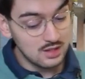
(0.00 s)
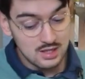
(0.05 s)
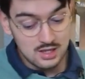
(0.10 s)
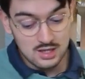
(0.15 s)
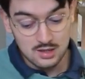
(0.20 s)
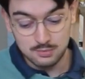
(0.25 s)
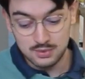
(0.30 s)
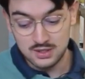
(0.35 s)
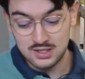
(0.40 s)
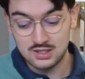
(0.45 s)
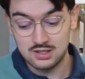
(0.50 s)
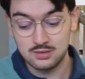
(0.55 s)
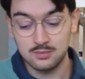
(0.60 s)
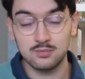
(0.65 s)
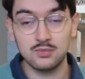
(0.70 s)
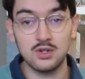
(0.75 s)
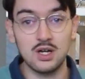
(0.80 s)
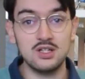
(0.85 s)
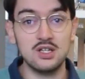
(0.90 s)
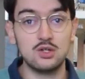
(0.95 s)
et épique
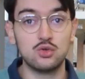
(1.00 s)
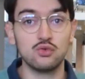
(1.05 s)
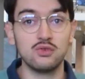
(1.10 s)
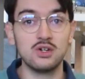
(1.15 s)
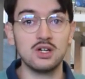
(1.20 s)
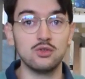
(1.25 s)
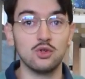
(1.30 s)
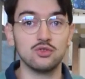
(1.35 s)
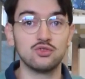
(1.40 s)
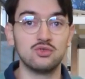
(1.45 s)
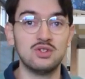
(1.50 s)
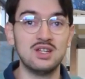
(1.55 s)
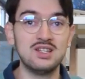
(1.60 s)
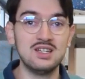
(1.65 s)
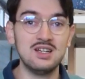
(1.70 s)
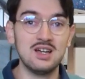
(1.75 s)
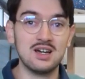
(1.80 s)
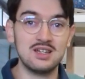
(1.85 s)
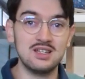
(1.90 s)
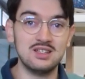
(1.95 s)
à découvrir dans son
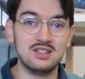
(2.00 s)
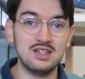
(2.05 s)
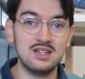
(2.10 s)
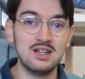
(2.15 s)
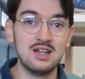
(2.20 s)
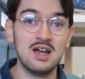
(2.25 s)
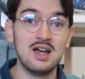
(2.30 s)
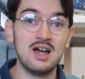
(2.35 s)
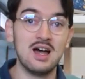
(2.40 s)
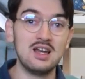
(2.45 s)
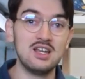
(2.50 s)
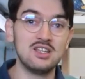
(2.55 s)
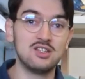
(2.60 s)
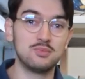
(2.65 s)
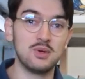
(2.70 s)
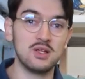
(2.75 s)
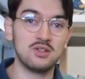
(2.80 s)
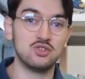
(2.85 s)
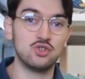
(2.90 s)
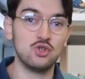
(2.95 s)
intégralité à
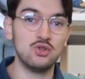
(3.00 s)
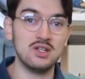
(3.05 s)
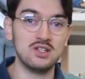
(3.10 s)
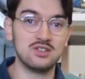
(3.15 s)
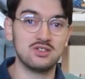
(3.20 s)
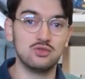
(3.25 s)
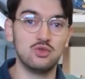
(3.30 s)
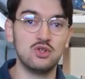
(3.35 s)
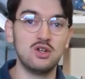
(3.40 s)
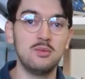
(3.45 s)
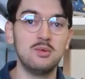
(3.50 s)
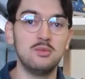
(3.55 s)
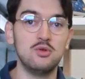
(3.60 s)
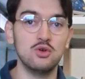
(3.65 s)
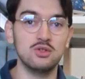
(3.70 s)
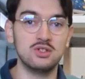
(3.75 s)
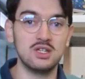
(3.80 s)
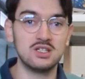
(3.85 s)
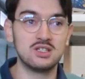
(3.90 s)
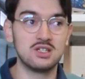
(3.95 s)
l'espace jeunesse de la
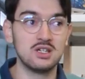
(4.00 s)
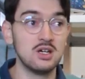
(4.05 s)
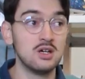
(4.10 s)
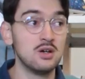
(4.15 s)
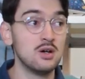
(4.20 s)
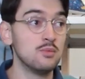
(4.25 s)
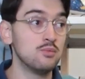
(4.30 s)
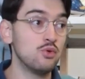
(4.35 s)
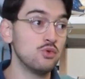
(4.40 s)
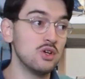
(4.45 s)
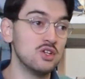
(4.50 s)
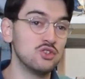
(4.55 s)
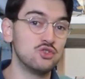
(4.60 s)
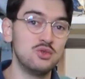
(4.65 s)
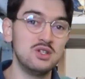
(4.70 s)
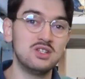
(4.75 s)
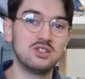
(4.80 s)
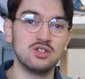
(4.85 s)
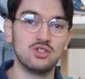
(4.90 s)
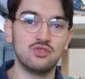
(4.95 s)
bibliothèque pour la
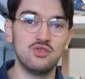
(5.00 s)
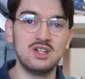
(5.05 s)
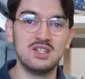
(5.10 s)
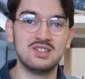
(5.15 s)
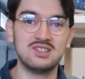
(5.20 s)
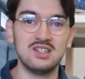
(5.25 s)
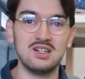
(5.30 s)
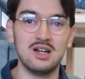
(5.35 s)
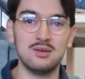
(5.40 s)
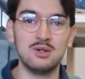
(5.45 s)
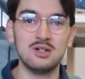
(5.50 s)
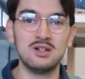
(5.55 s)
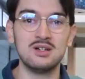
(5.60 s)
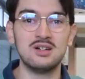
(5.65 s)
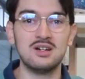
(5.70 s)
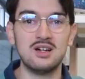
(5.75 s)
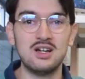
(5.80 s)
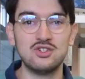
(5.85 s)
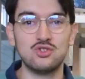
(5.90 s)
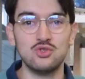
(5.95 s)
suite, je vais laisser la main à